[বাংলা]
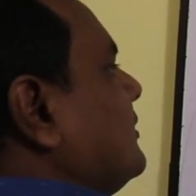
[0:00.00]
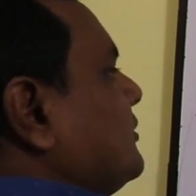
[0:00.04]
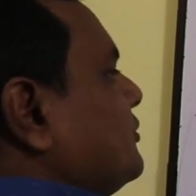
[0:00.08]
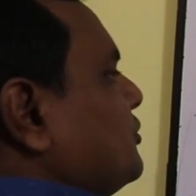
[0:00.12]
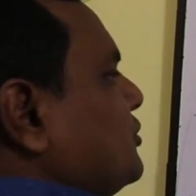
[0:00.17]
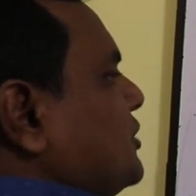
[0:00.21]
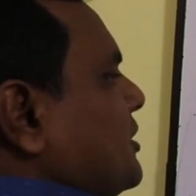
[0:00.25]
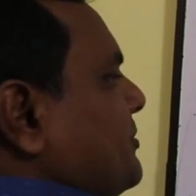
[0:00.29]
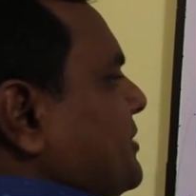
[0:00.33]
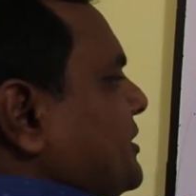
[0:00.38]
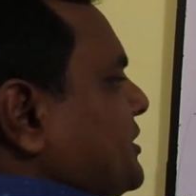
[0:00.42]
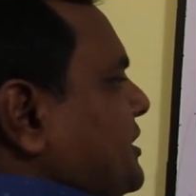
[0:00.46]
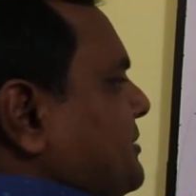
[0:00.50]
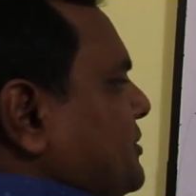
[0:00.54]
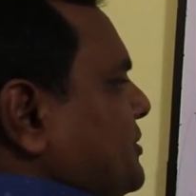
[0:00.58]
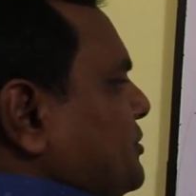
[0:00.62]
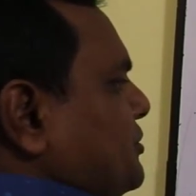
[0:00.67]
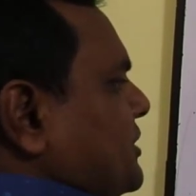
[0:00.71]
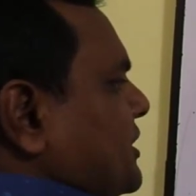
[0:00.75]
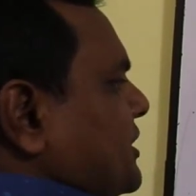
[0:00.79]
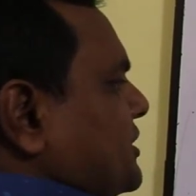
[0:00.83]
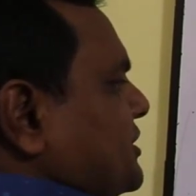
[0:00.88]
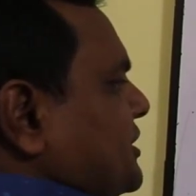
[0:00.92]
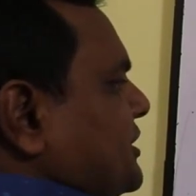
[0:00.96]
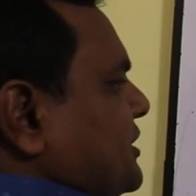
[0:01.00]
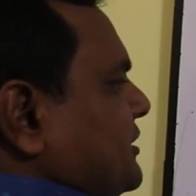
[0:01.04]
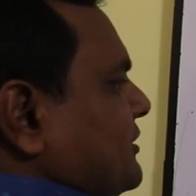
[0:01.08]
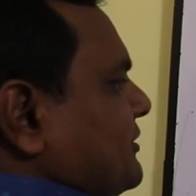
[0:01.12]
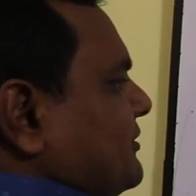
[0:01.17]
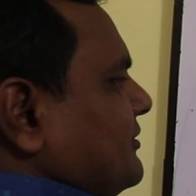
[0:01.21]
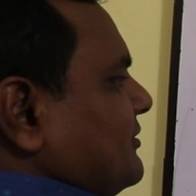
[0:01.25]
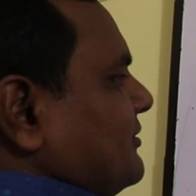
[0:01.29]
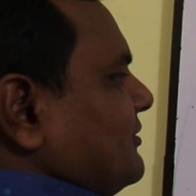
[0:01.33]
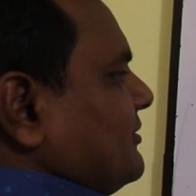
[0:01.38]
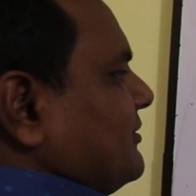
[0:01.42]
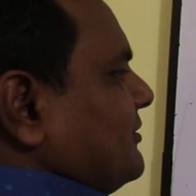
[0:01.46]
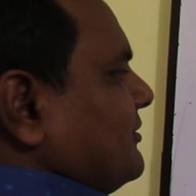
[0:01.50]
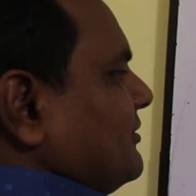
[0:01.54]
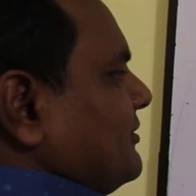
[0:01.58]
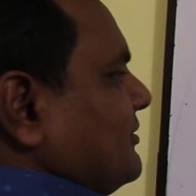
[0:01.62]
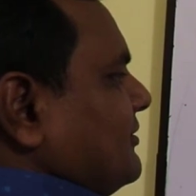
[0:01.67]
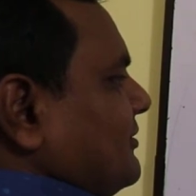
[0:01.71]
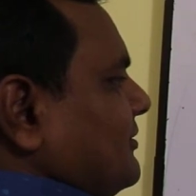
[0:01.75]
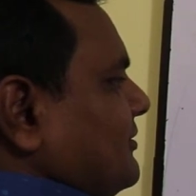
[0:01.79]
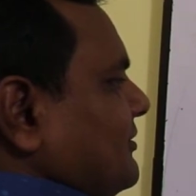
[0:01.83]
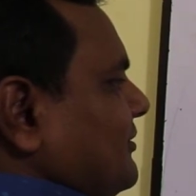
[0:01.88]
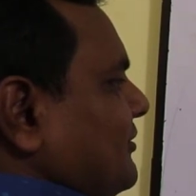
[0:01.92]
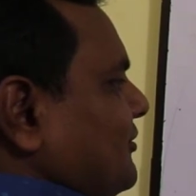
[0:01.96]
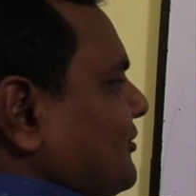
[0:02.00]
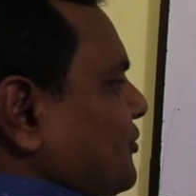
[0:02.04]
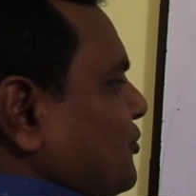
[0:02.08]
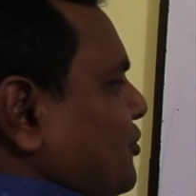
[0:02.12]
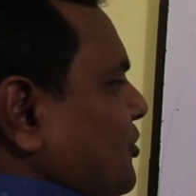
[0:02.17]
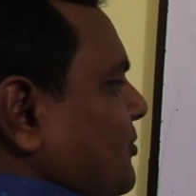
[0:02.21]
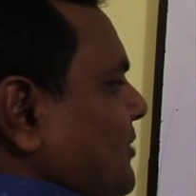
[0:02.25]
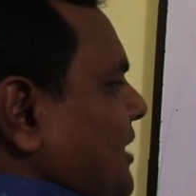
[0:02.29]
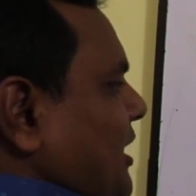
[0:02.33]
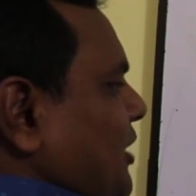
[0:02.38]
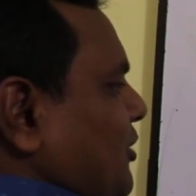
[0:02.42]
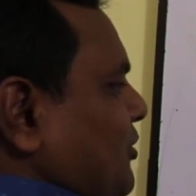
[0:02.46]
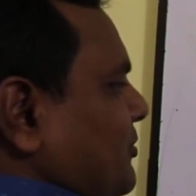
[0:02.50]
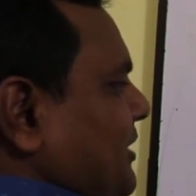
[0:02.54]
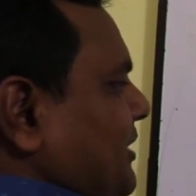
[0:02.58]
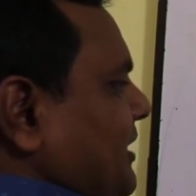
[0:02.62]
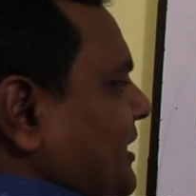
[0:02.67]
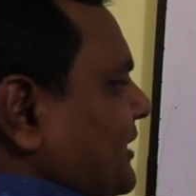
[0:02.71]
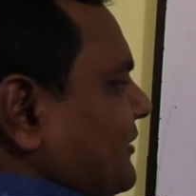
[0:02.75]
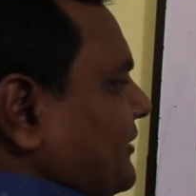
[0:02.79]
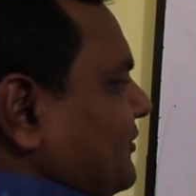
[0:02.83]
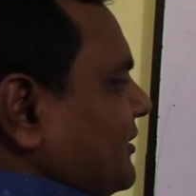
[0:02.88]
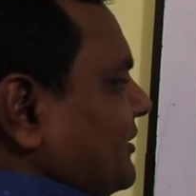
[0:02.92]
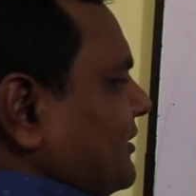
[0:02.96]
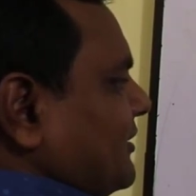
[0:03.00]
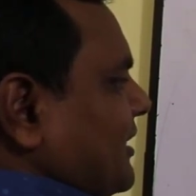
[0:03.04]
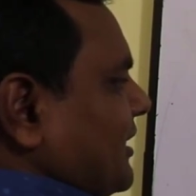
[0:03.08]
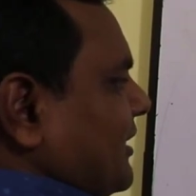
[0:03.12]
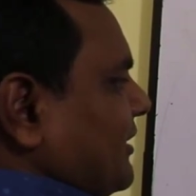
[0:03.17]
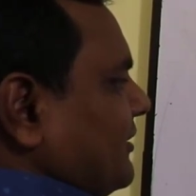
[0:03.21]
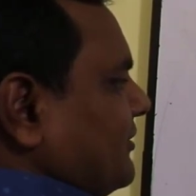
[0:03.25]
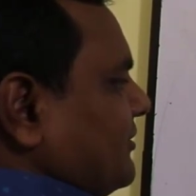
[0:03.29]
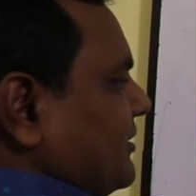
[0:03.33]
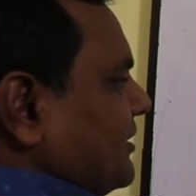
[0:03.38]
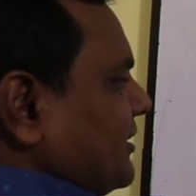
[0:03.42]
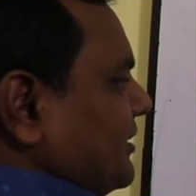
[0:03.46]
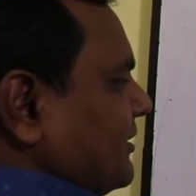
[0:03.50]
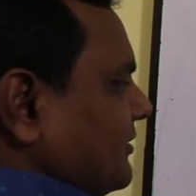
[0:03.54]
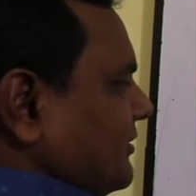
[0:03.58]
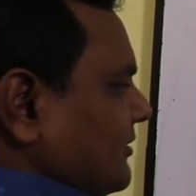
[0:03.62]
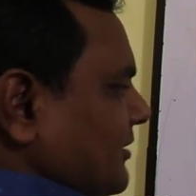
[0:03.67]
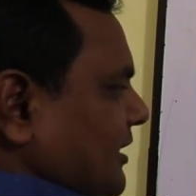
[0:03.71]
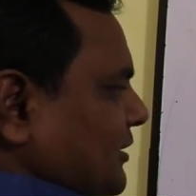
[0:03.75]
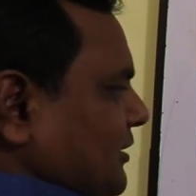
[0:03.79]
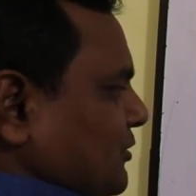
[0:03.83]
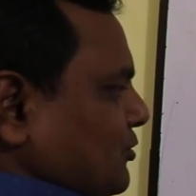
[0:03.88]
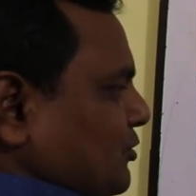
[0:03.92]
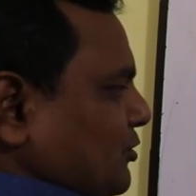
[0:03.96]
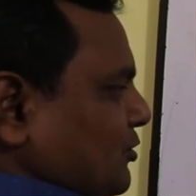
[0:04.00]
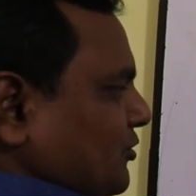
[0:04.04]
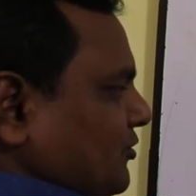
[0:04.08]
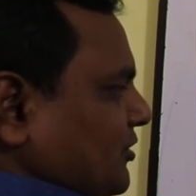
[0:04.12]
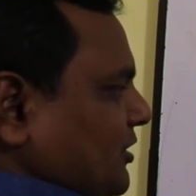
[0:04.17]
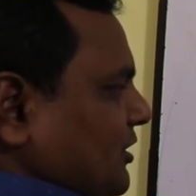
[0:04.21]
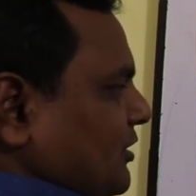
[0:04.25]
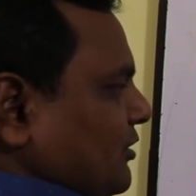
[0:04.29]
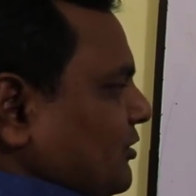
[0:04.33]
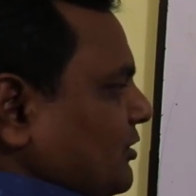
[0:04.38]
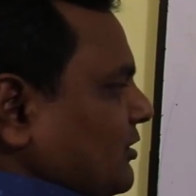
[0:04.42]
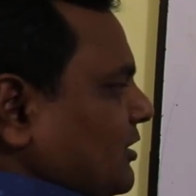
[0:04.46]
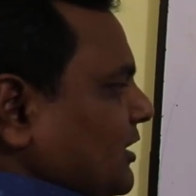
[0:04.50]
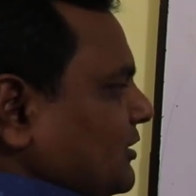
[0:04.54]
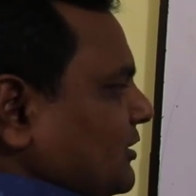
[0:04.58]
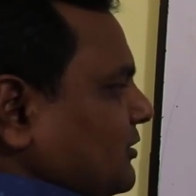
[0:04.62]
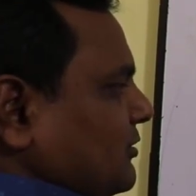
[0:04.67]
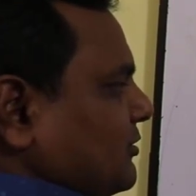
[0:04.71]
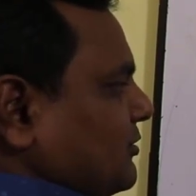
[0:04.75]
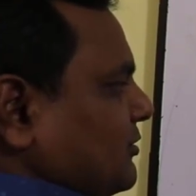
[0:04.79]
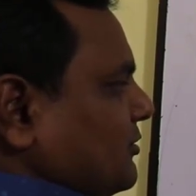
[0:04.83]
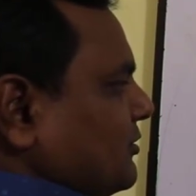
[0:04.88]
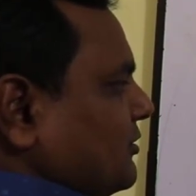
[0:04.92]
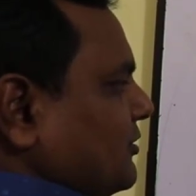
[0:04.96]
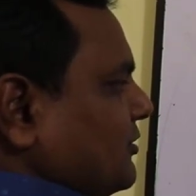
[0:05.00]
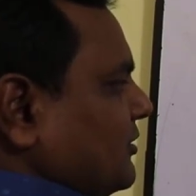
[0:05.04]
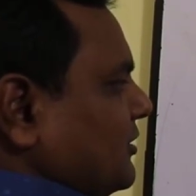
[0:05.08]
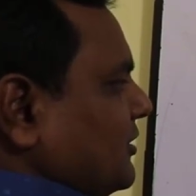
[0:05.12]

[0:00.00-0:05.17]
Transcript: যদি আমি ডি বিন্দুতে আসি শ্রম আরও বেড়ে গেছে আগের থেকে এতটুকু ছিল হইলো এতটুকু